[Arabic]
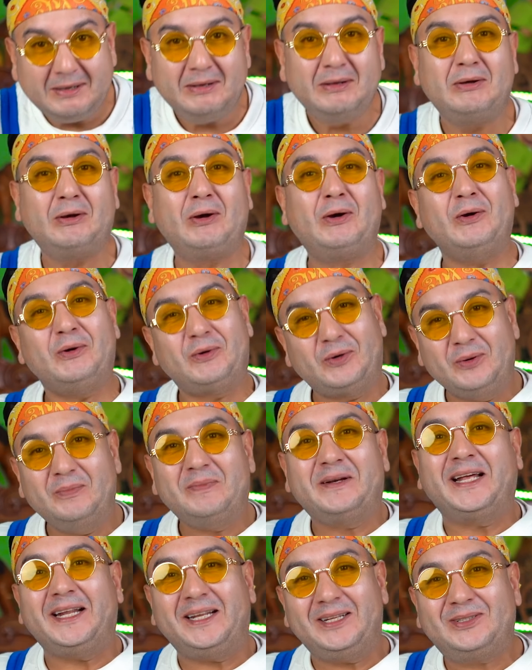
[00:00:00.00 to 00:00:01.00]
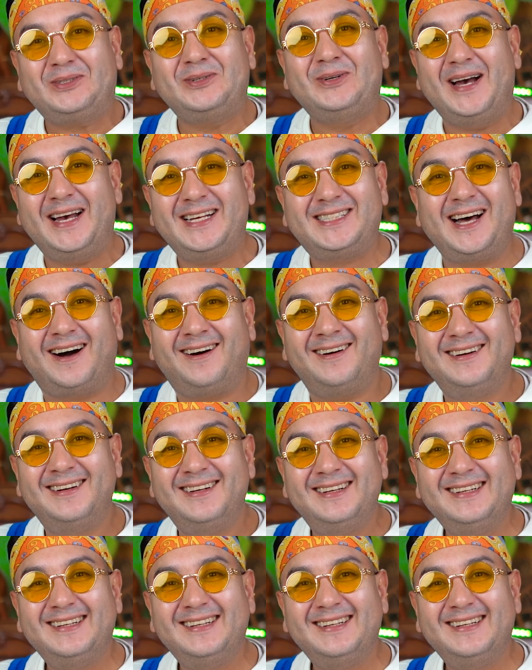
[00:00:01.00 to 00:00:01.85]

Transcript: خوكم كريشو هذا